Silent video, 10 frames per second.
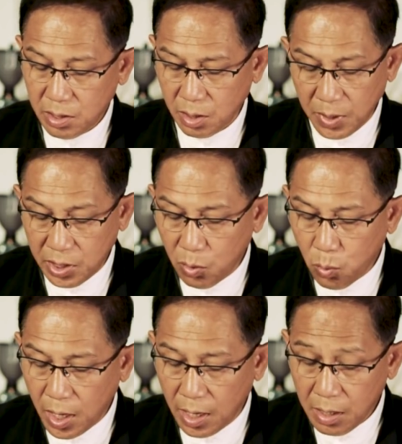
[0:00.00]
สมาชิก
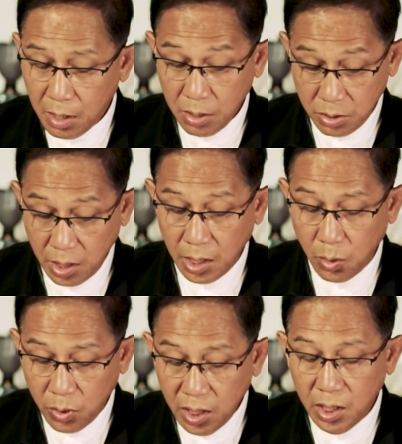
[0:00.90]
ว่าสิ่งเห
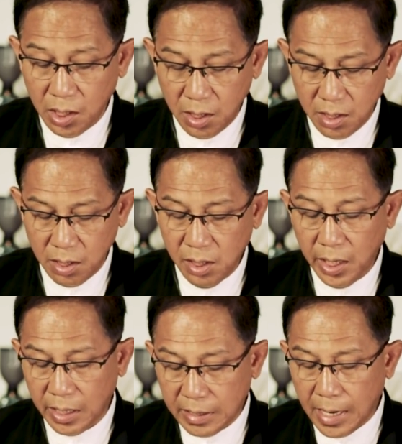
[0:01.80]
ล่านี้หรือ
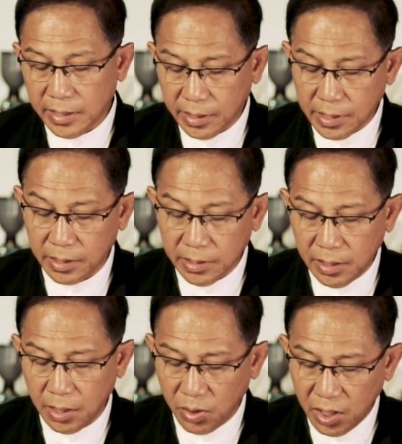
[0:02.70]
เหตุการณ์ที่เกิด
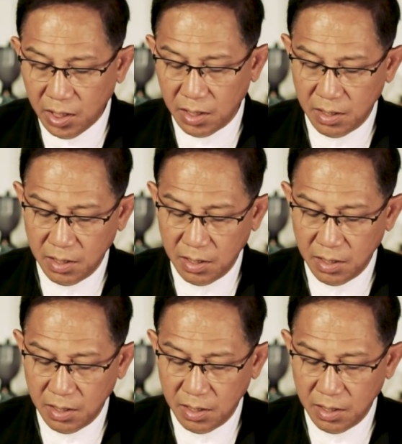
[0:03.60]
ขึ้นเหล่านี้